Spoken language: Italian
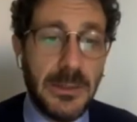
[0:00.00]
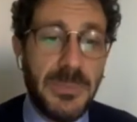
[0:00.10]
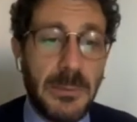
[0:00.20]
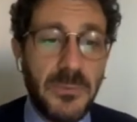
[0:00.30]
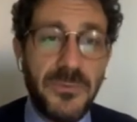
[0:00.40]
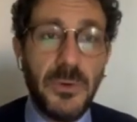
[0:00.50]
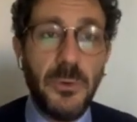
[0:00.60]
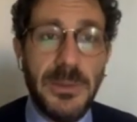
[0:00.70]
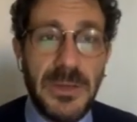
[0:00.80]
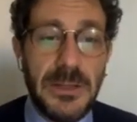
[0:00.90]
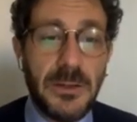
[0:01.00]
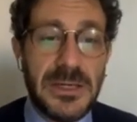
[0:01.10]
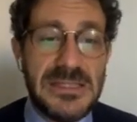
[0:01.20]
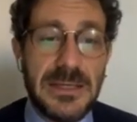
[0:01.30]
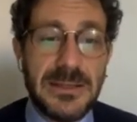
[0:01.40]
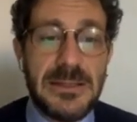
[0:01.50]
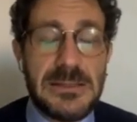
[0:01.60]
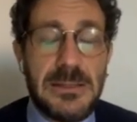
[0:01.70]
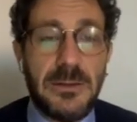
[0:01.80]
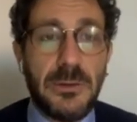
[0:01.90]
Abbiamo un volume medio che si
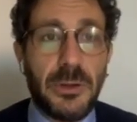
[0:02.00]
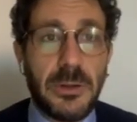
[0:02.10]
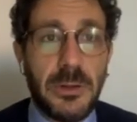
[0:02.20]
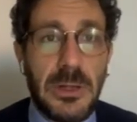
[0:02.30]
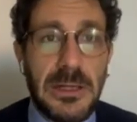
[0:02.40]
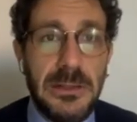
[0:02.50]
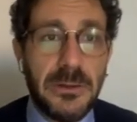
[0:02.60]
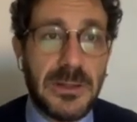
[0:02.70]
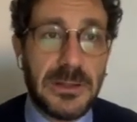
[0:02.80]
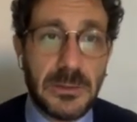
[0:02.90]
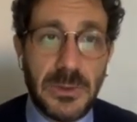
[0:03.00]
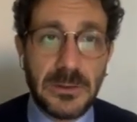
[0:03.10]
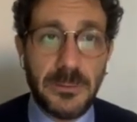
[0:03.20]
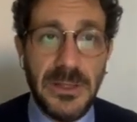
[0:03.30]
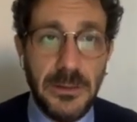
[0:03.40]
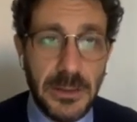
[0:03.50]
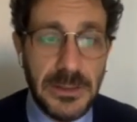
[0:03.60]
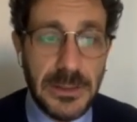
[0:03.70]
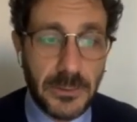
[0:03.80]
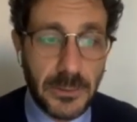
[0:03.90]
attesta intorno agli 84
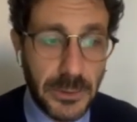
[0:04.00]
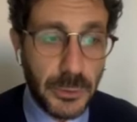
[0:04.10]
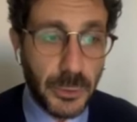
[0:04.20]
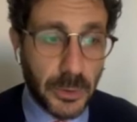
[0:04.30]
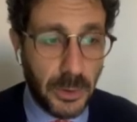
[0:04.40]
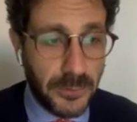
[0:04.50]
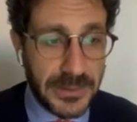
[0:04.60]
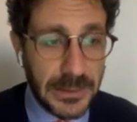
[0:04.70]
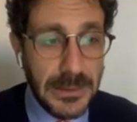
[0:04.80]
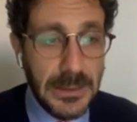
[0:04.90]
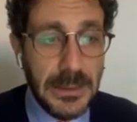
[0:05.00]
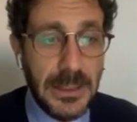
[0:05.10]
milioni di euro di turnover